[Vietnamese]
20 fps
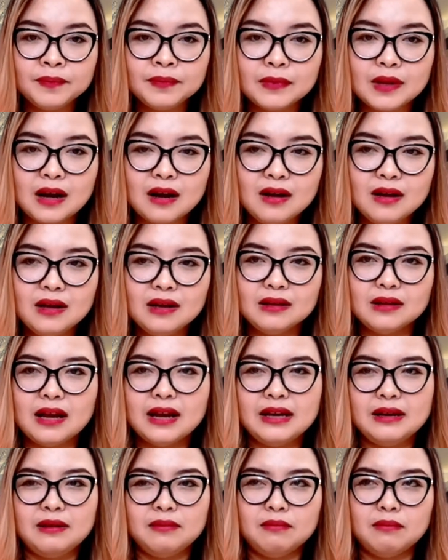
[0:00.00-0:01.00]
đó
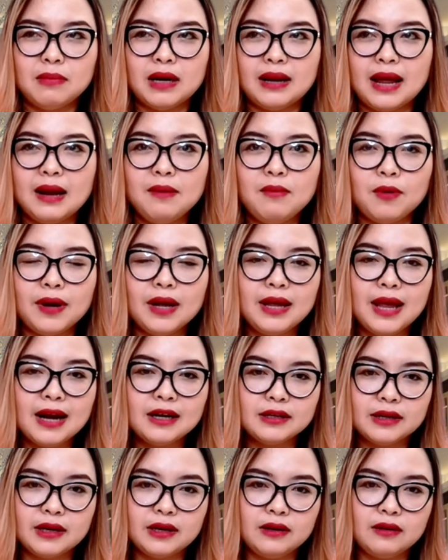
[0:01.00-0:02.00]
thì mình thấy một cái giá
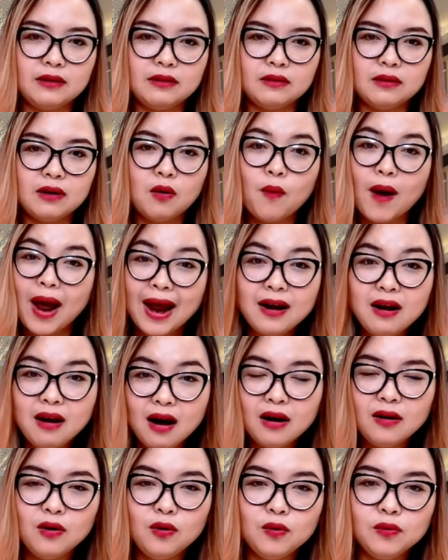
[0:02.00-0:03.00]
trị nó quá
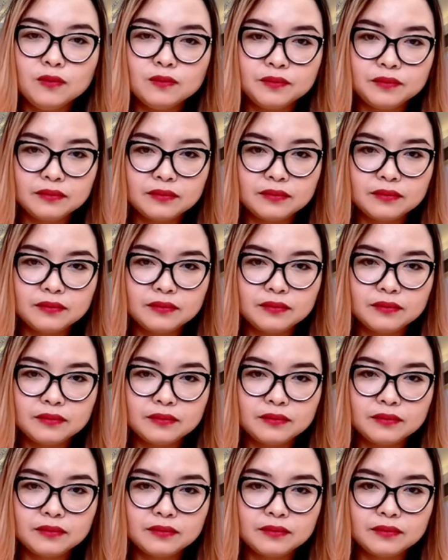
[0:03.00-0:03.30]
lớn luôn